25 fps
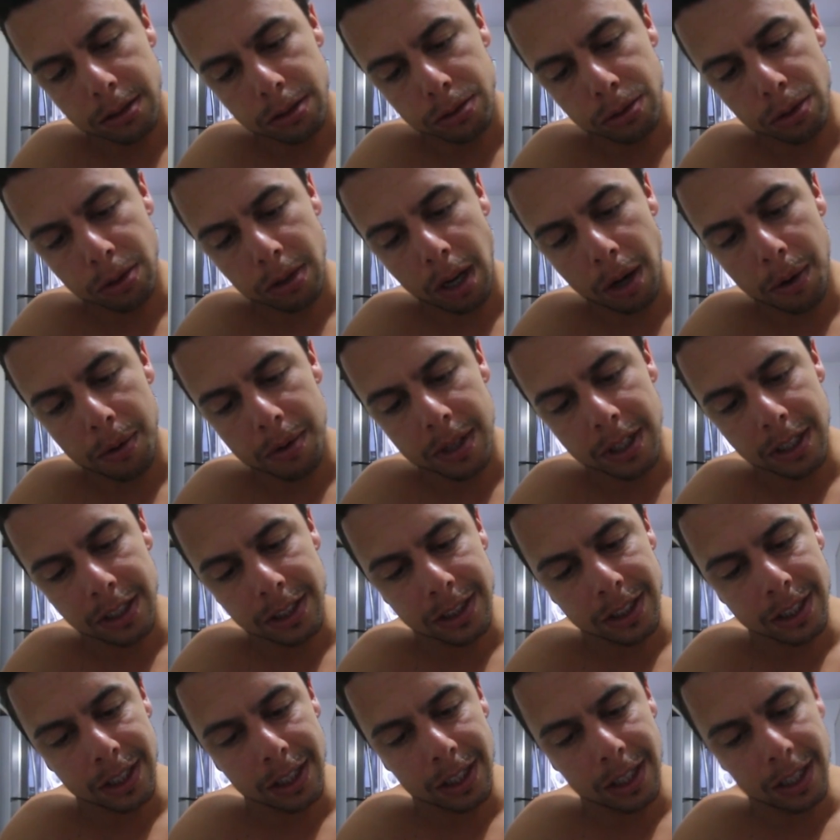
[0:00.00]
que eu tô com a unha
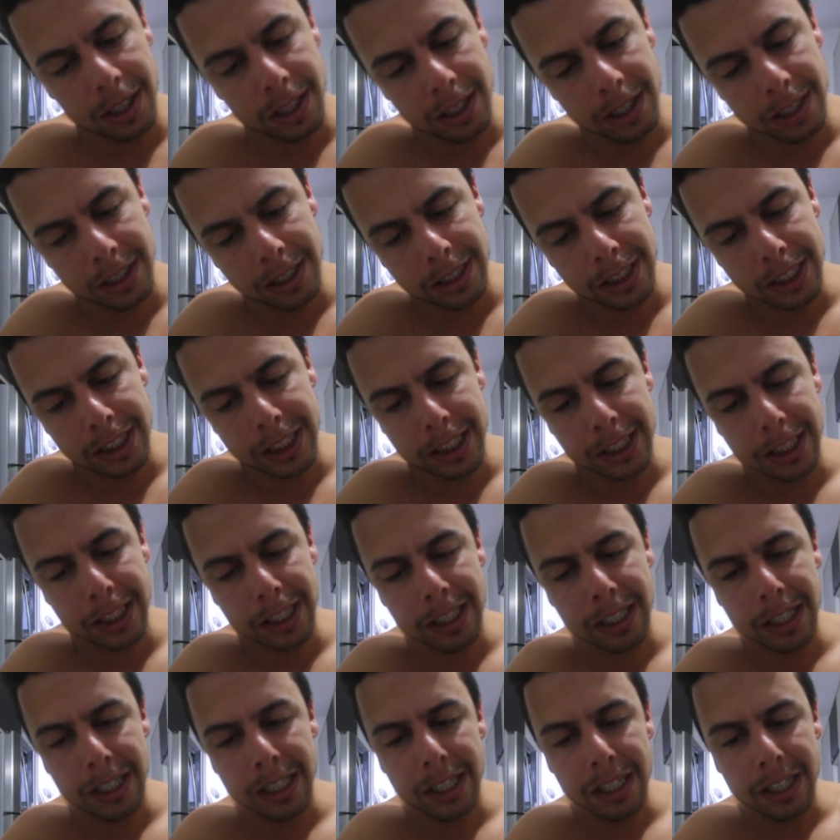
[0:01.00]
gigante.
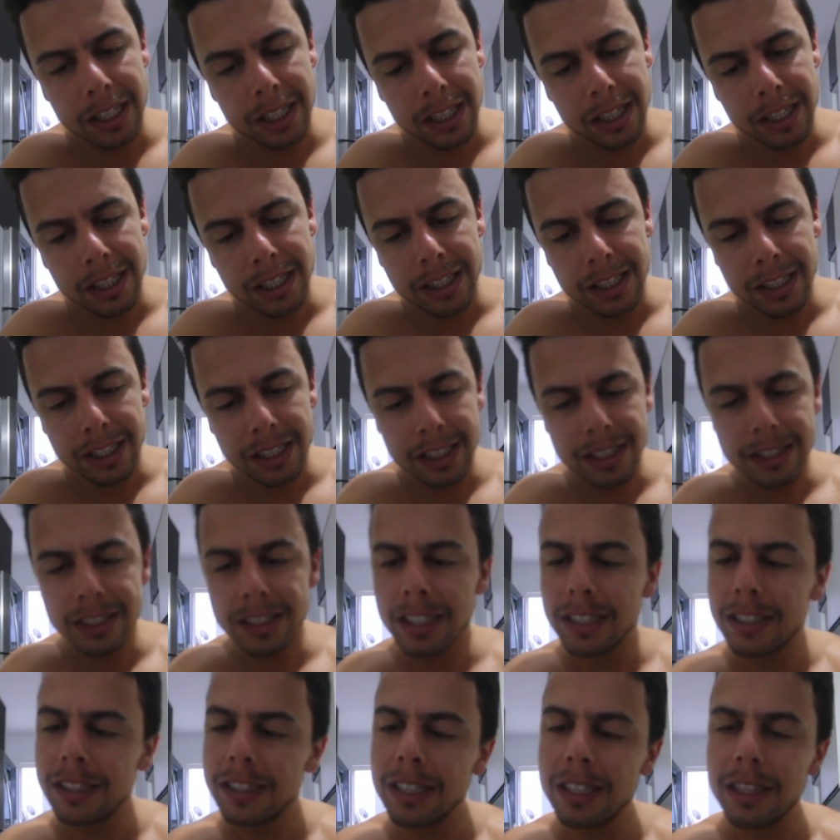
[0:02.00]

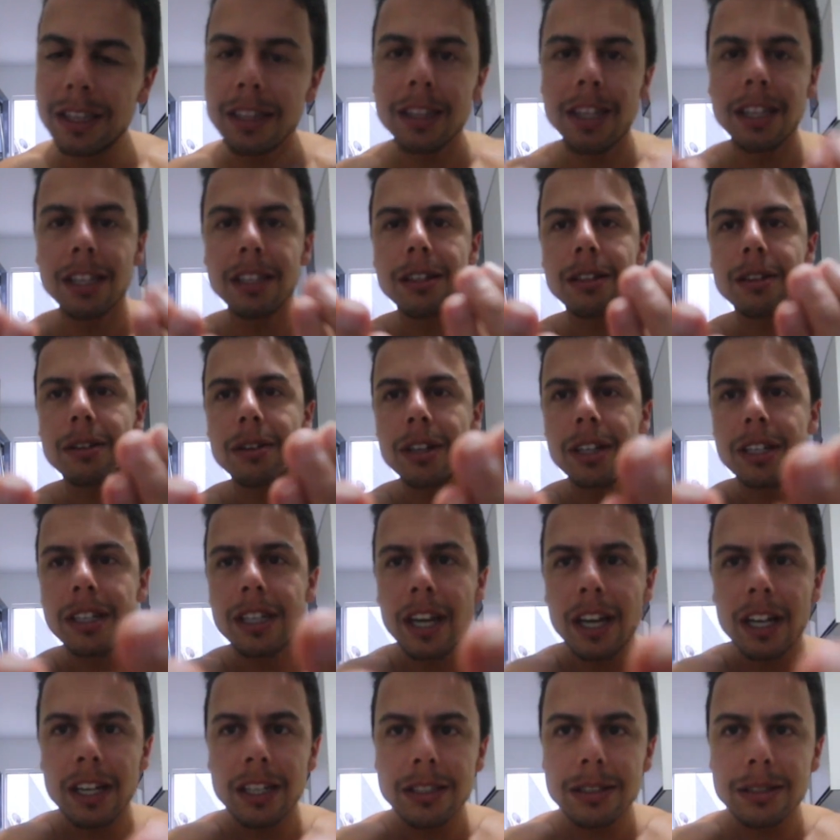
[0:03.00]
Necessitando
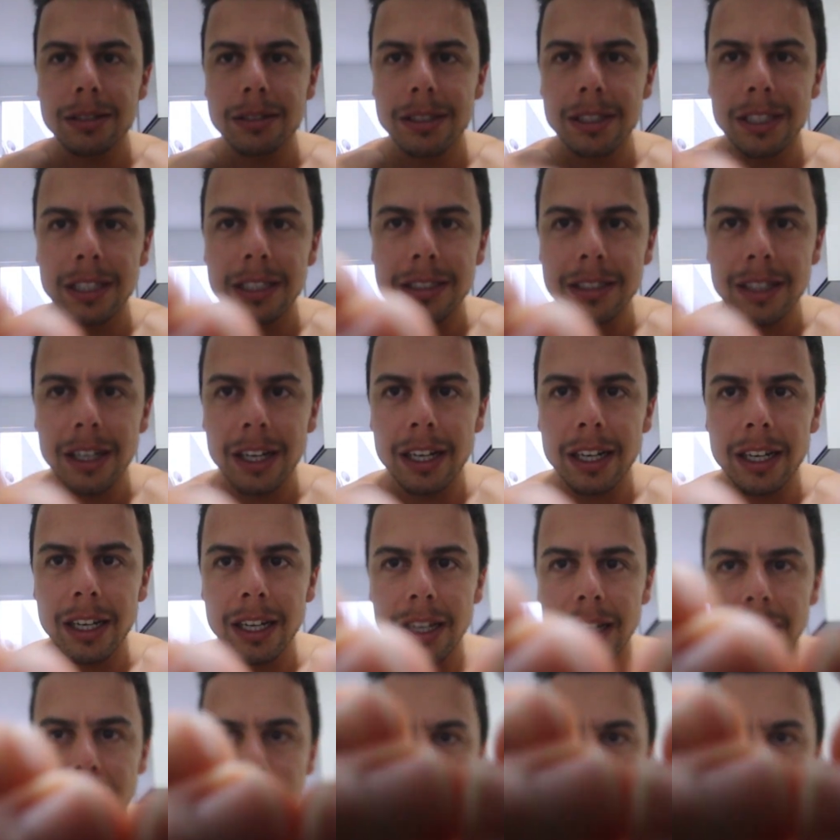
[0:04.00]
cortar as unhas, olha.